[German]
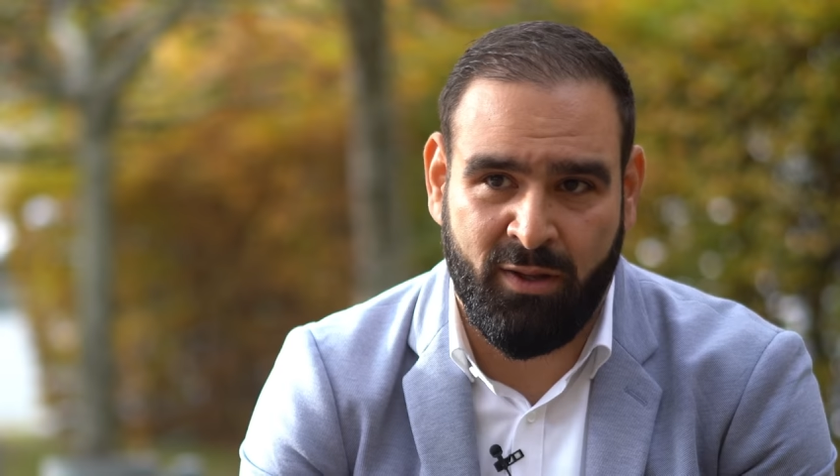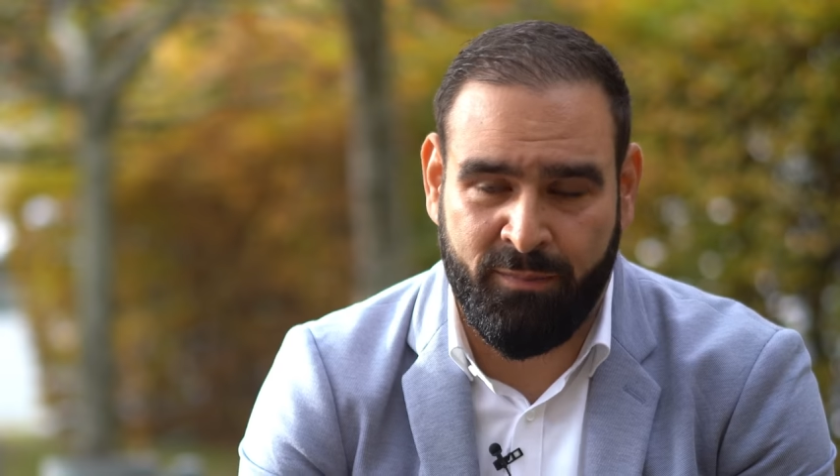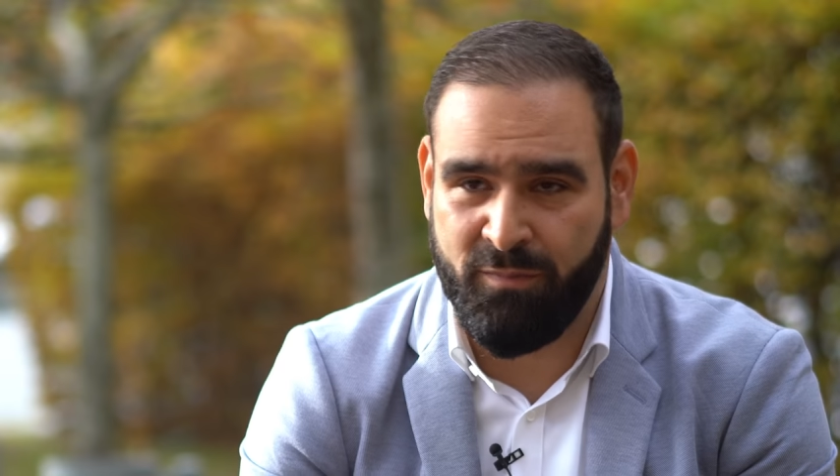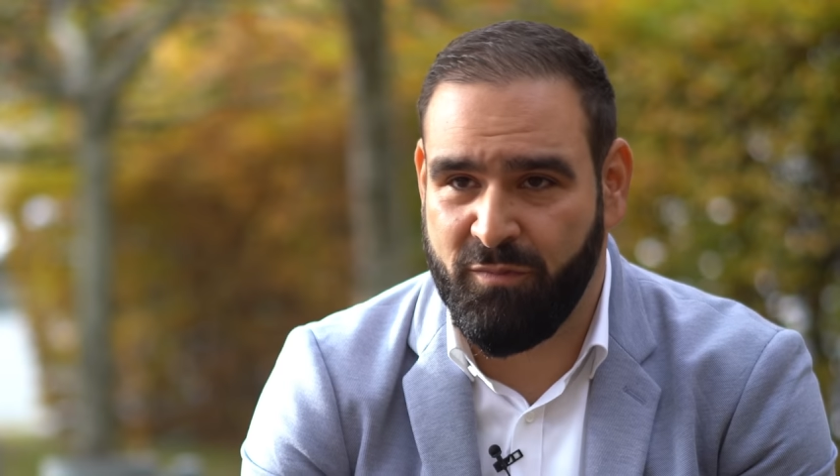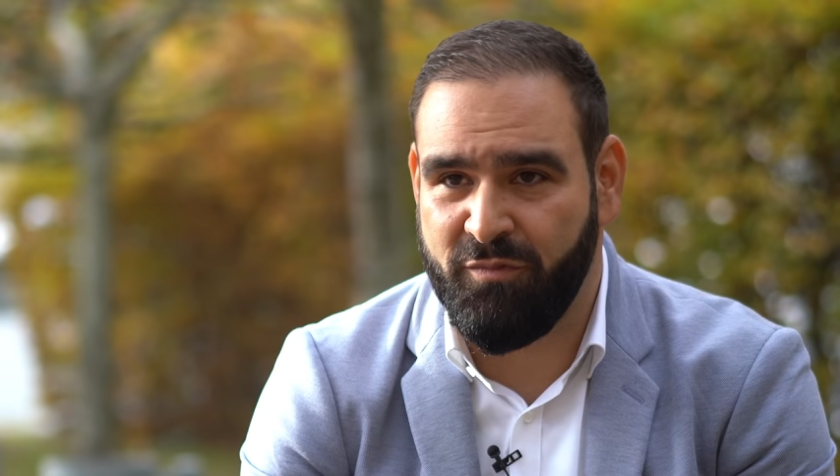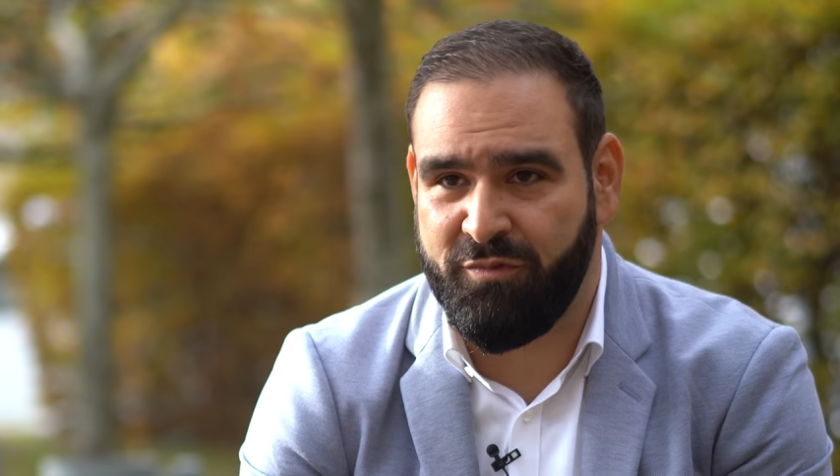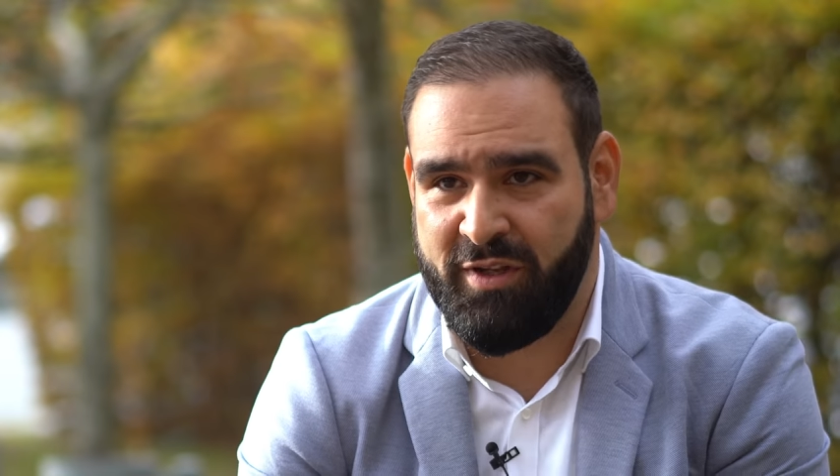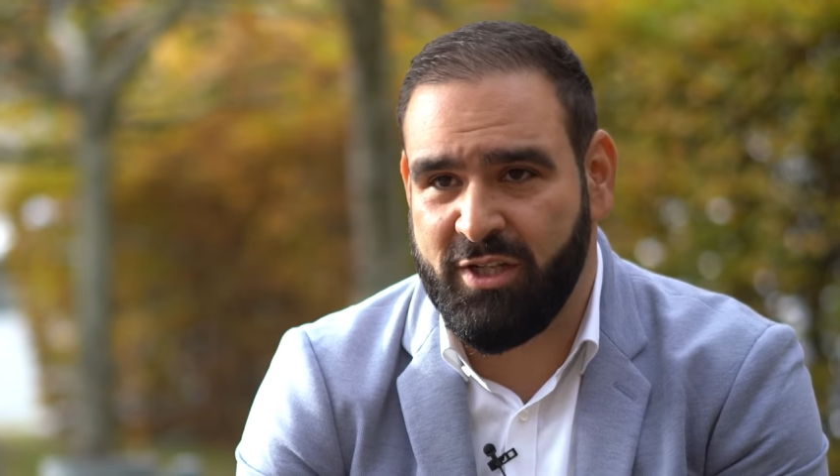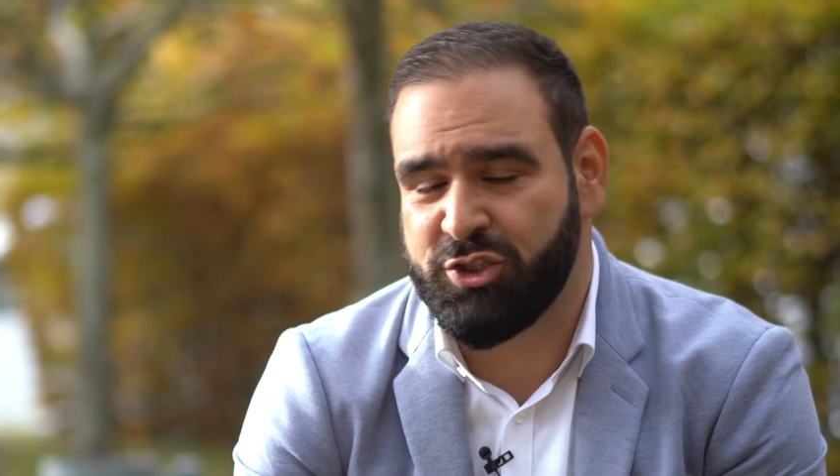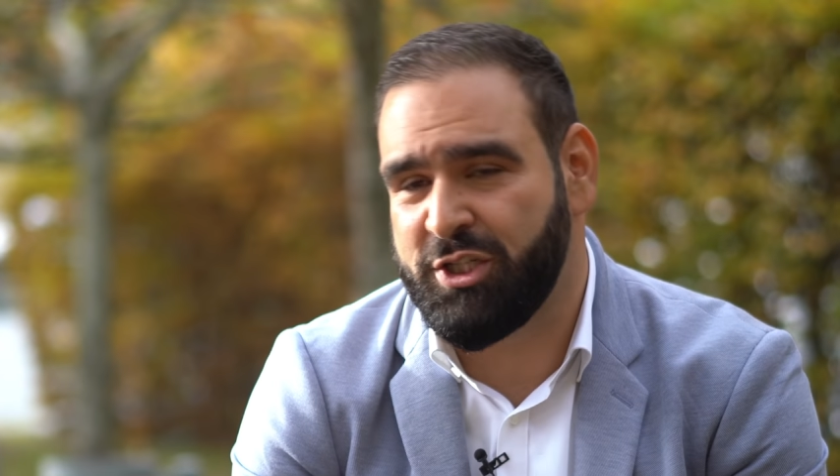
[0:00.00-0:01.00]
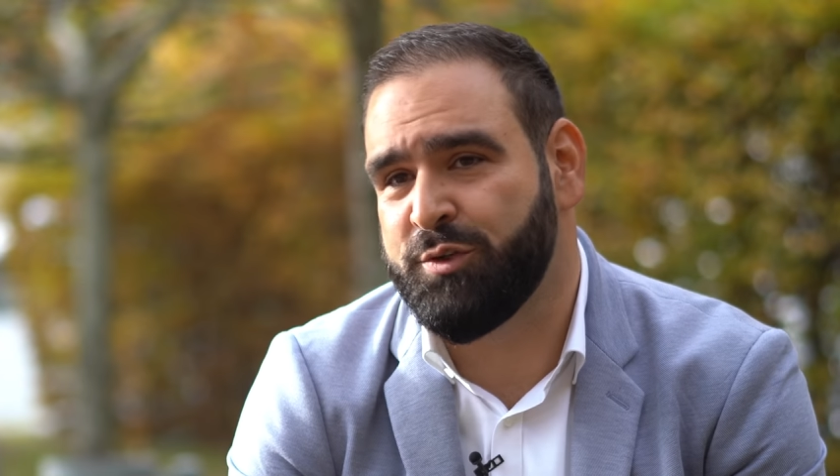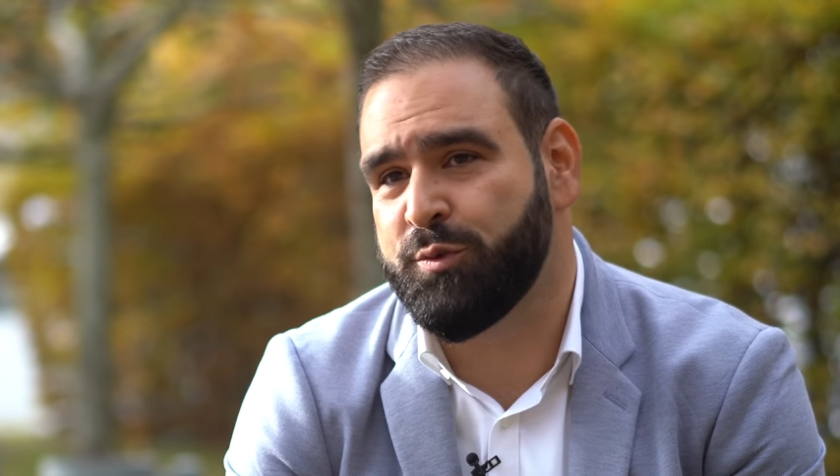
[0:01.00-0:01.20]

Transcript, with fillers: Ähm, viele Städte